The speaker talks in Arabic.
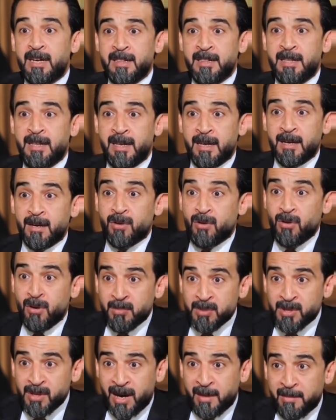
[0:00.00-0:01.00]
عندنا
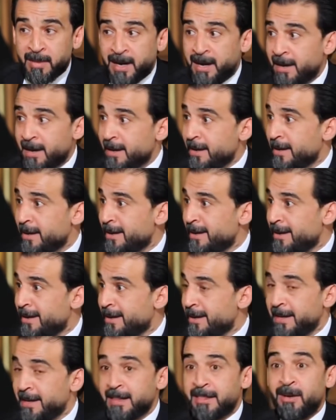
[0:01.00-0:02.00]
كوم زعماء
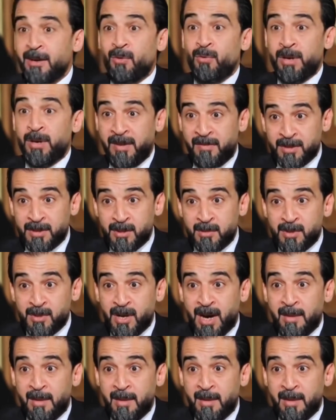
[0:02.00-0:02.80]
يدعون نفسهم